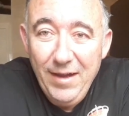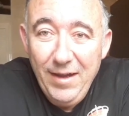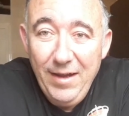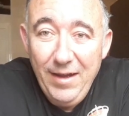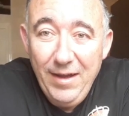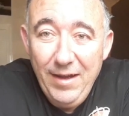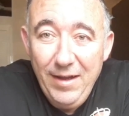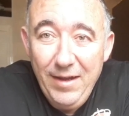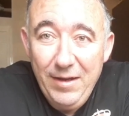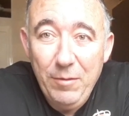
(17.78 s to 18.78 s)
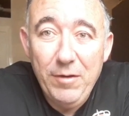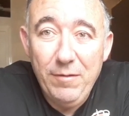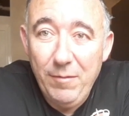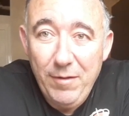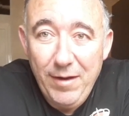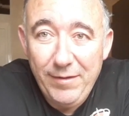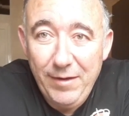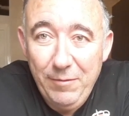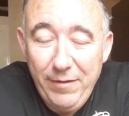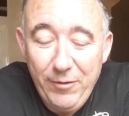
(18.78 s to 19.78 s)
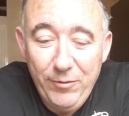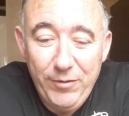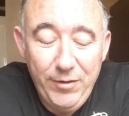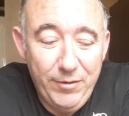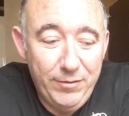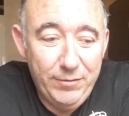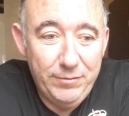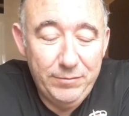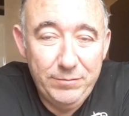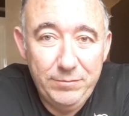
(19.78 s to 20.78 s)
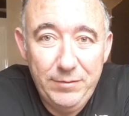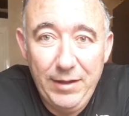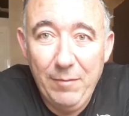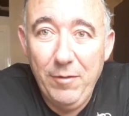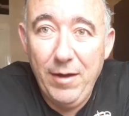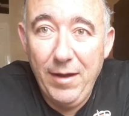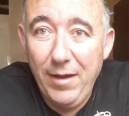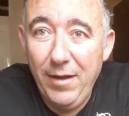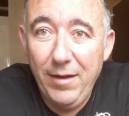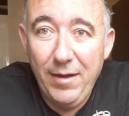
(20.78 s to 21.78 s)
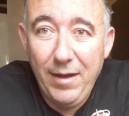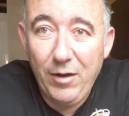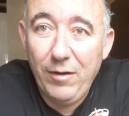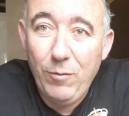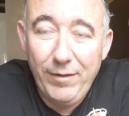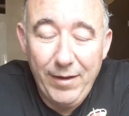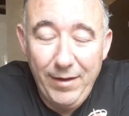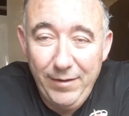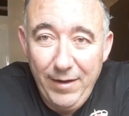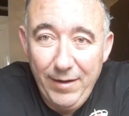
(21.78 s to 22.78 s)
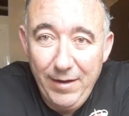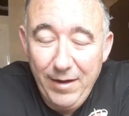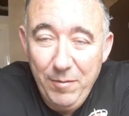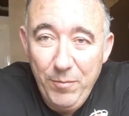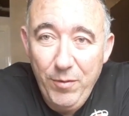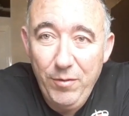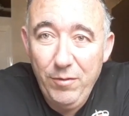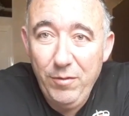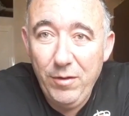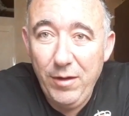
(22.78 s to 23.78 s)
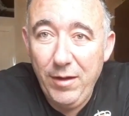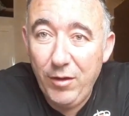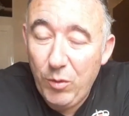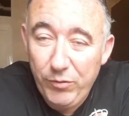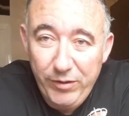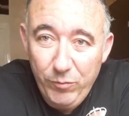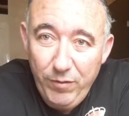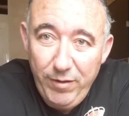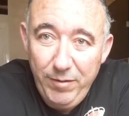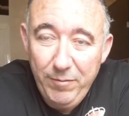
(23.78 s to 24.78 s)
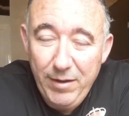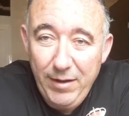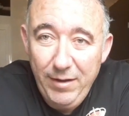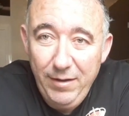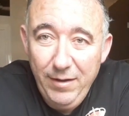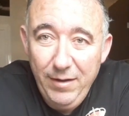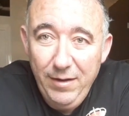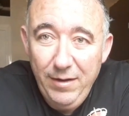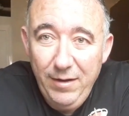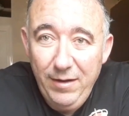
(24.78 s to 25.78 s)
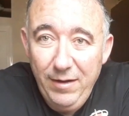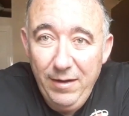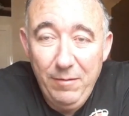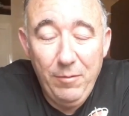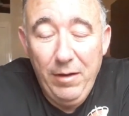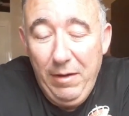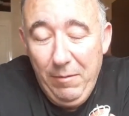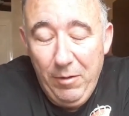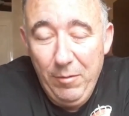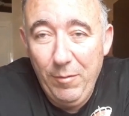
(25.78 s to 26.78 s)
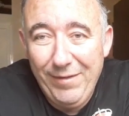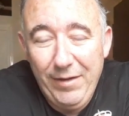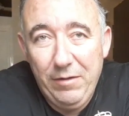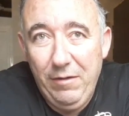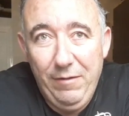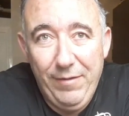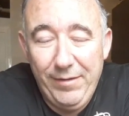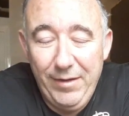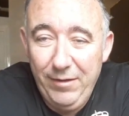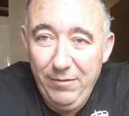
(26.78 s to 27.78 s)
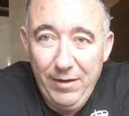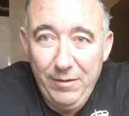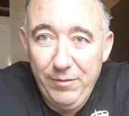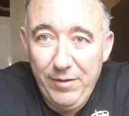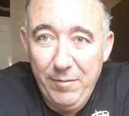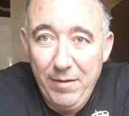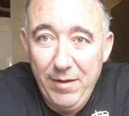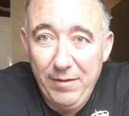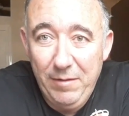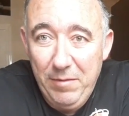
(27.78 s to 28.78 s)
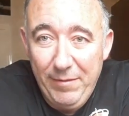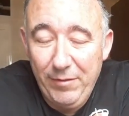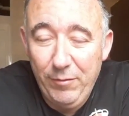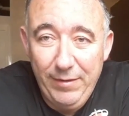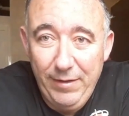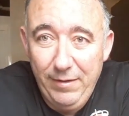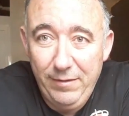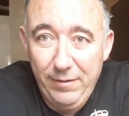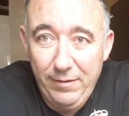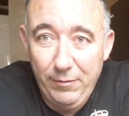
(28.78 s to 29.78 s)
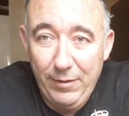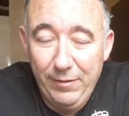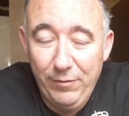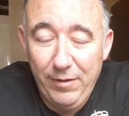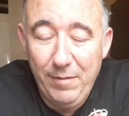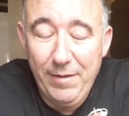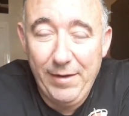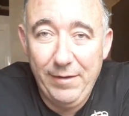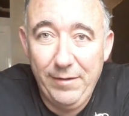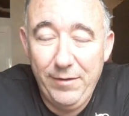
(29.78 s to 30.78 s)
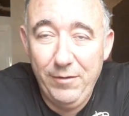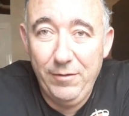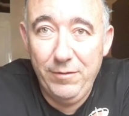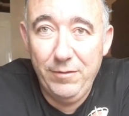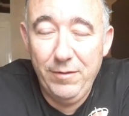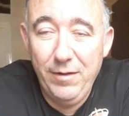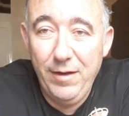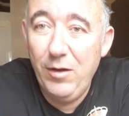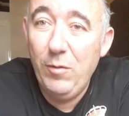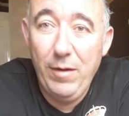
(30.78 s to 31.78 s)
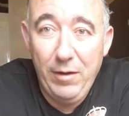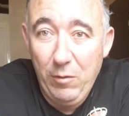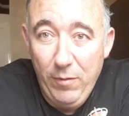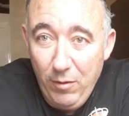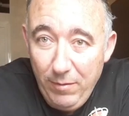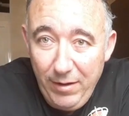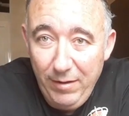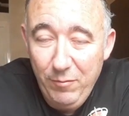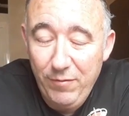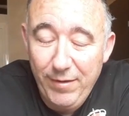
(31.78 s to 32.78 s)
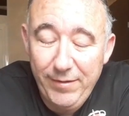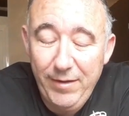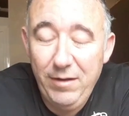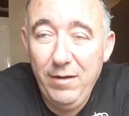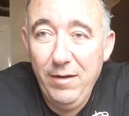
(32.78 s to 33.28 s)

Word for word: Eh, y bueno, vamos a hacer una introducción, digamos, a, cuánta gente hay en el campo, eh, cómo se mueven, ¿vale? El, voleibol básico es facilito, ¿vale? Hay un sistema, simplemente se utiliza, un sistema de recepción en, en W, muy fácil.